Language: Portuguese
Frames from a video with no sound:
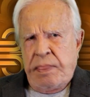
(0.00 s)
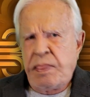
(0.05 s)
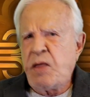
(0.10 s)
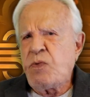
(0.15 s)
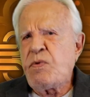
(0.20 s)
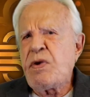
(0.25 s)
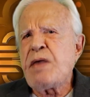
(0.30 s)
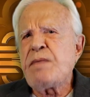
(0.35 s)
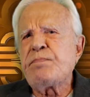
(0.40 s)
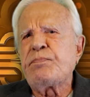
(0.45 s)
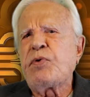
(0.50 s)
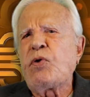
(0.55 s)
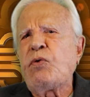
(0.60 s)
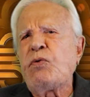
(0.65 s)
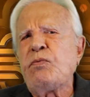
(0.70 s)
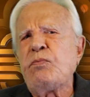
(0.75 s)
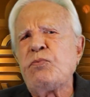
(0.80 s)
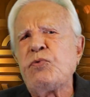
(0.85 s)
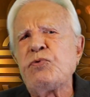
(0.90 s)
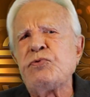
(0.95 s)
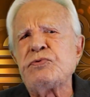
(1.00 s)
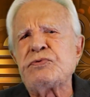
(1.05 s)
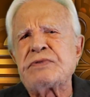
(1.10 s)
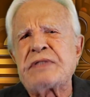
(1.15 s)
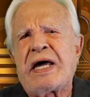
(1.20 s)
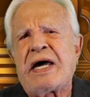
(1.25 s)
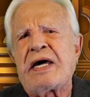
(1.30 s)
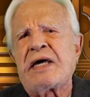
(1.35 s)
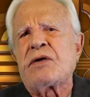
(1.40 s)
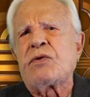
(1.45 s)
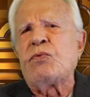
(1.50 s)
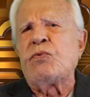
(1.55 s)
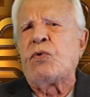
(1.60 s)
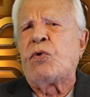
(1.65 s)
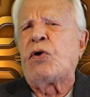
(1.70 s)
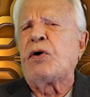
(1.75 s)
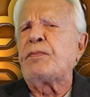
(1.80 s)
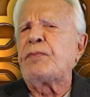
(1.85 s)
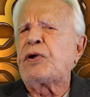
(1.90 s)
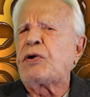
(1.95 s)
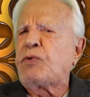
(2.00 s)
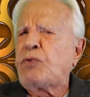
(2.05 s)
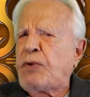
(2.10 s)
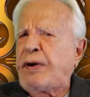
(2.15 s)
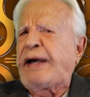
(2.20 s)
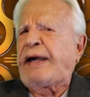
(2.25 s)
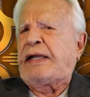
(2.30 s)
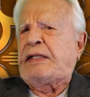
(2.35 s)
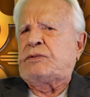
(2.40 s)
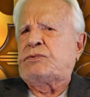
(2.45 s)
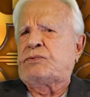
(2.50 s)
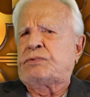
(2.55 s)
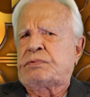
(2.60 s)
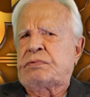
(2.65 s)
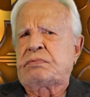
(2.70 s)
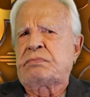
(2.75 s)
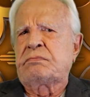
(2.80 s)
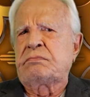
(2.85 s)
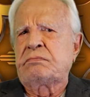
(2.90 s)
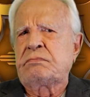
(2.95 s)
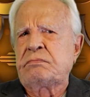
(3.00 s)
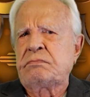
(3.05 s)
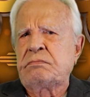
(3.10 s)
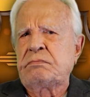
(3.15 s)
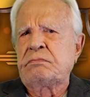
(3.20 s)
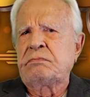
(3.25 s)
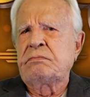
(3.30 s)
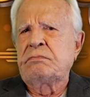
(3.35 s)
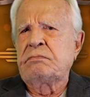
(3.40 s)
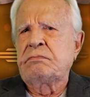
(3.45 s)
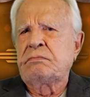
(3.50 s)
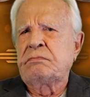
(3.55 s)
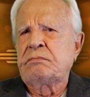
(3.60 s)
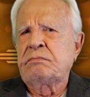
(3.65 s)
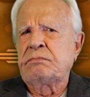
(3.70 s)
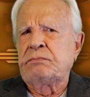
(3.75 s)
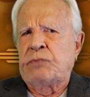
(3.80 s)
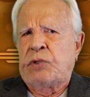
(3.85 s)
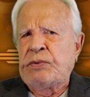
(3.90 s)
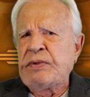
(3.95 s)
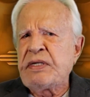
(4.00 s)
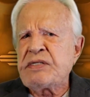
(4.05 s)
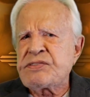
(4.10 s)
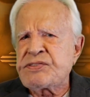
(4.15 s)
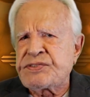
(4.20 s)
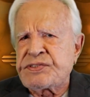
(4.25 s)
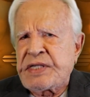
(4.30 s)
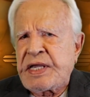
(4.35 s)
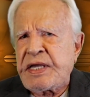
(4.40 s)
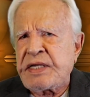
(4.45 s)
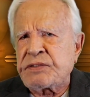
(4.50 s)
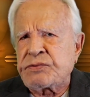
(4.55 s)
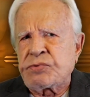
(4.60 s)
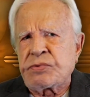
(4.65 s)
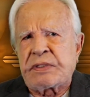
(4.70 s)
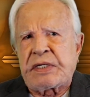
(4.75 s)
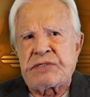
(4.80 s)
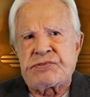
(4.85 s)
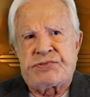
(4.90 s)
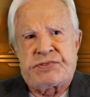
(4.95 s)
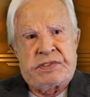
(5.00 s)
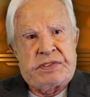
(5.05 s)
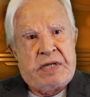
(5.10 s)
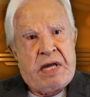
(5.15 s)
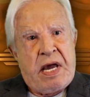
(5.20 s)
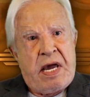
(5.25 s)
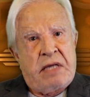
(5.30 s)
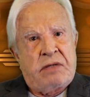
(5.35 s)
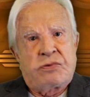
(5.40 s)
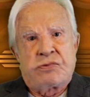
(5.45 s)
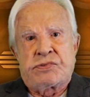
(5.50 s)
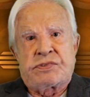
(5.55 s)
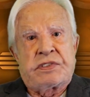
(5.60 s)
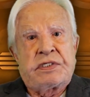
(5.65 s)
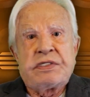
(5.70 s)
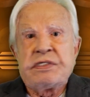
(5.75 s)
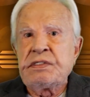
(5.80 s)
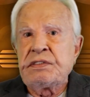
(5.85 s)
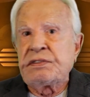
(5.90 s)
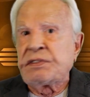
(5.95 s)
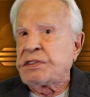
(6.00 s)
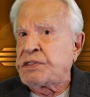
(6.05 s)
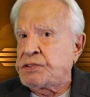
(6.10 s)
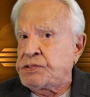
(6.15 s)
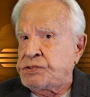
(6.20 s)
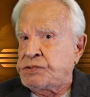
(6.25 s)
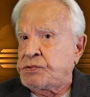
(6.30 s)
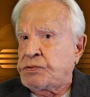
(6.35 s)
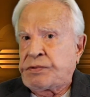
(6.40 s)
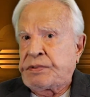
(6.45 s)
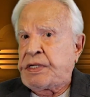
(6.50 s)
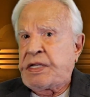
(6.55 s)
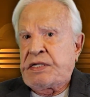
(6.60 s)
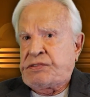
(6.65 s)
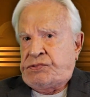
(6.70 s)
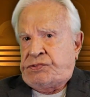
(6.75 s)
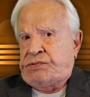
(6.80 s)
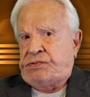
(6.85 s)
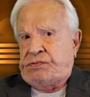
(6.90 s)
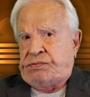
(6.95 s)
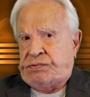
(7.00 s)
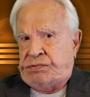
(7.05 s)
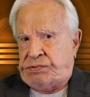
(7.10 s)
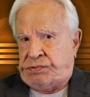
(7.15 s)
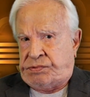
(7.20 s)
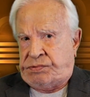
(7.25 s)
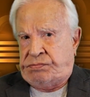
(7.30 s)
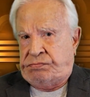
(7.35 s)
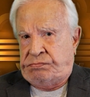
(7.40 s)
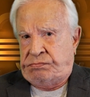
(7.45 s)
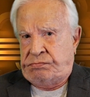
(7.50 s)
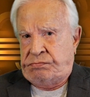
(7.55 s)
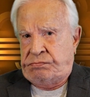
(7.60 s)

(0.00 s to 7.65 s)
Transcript: Não é bom multar um homem correto. Não é certo castigar os líderes honestos.